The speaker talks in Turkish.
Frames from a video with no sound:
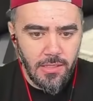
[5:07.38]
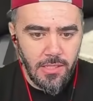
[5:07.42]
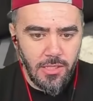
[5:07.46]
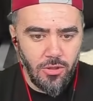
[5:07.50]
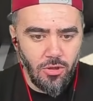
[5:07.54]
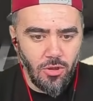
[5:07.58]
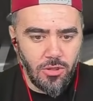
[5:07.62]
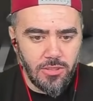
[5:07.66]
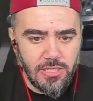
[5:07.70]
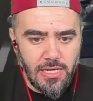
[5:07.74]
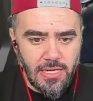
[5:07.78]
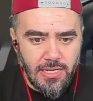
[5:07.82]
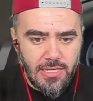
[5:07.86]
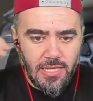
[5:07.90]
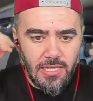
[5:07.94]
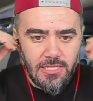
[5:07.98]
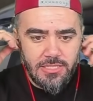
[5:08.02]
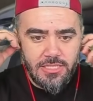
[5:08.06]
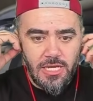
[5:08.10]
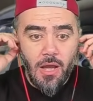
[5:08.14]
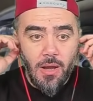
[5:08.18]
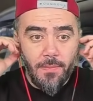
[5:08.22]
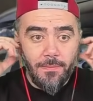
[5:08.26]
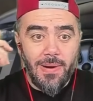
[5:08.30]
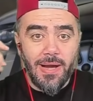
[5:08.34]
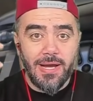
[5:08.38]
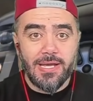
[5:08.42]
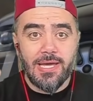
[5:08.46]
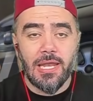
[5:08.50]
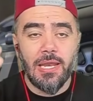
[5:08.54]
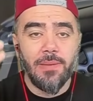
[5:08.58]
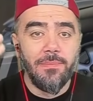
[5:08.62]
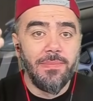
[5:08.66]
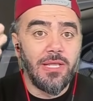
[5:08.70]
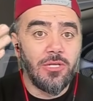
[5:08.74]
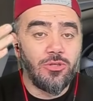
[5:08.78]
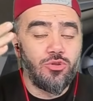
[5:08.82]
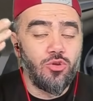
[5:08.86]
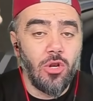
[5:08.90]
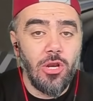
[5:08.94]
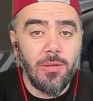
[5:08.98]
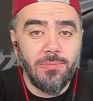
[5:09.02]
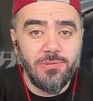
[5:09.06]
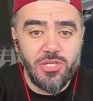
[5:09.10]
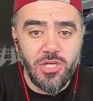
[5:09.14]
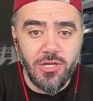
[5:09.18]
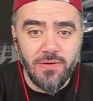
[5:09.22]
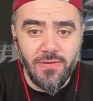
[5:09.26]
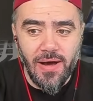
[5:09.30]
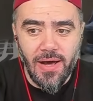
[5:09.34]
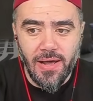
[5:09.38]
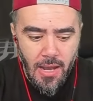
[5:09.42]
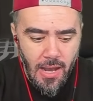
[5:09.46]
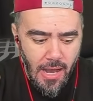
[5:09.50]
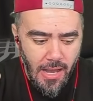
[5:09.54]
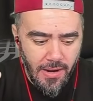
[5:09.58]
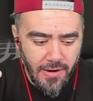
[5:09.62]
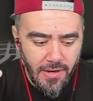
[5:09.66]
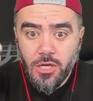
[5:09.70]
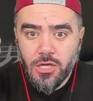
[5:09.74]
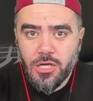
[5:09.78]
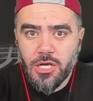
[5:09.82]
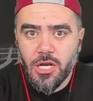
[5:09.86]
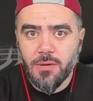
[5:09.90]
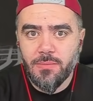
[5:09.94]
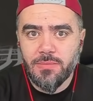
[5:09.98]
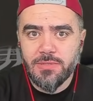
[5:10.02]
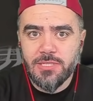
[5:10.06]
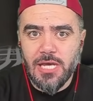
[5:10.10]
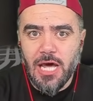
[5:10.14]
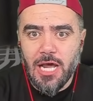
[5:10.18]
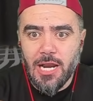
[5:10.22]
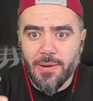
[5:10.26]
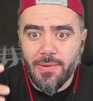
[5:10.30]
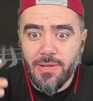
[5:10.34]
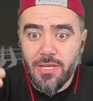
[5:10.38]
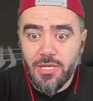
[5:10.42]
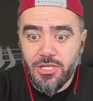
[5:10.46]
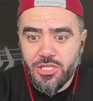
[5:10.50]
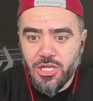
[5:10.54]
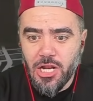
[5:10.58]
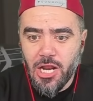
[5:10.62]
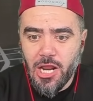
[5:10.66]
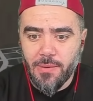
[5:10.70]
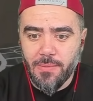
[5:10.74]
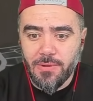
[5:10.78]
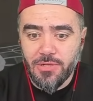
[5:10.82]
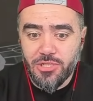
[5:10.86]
Gidiyoruz arkadaşlar. Bakalım bir de şöyle bir şey var. Hani kırmızı araba yeşil araba